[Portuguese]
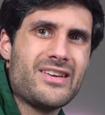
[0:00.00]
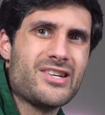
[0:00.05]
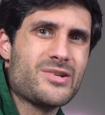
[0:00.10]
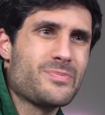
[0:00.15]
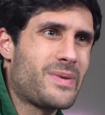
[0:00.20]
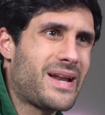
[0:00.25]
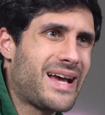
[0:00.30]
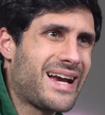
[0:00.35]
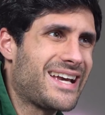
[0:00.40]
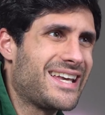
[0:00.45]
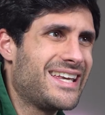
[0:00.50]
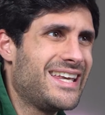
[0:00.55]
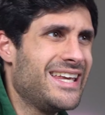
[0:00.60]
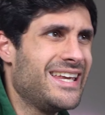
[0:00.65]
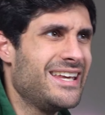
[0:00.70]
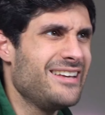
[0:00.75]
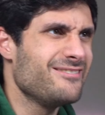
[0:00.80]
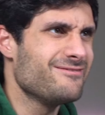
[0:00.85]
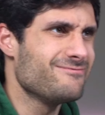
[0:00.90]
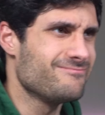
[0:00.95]
vens para
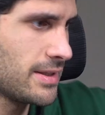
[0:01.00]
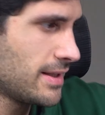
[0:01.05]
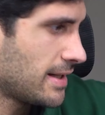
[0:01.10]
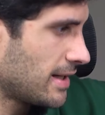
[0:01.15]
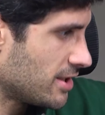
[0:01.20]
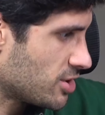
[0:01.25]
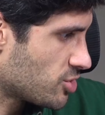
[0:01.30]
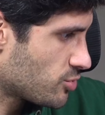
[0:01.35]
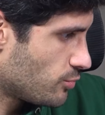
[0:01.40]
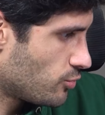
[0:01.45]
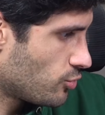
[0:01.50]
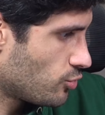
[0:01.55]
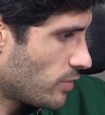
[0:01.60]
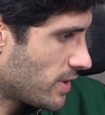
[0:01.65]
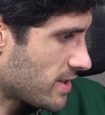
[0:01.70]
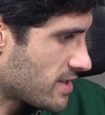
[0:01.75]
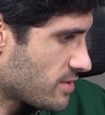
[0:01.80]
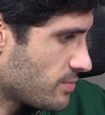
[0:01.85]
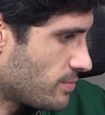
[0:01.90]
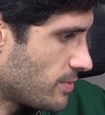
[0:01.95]
aqui, ligar isto por
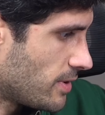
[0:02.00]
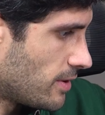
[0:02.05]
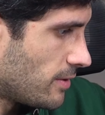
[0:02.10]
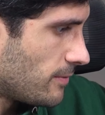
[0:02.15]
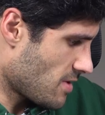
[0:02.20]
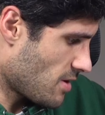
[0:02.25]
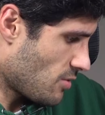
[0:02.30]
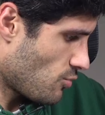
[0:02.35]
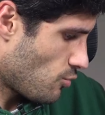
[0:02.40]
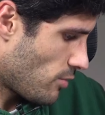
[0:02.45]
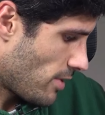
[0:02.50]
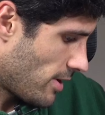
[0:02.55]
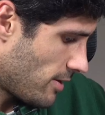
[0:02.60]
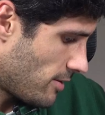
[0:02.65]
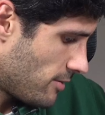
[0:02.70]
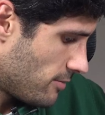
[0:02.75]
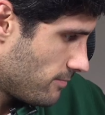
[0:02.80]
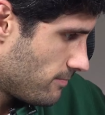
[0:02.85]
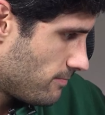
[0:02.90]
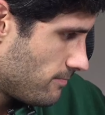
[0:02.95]
USB.
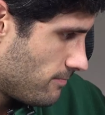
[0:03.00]
Aware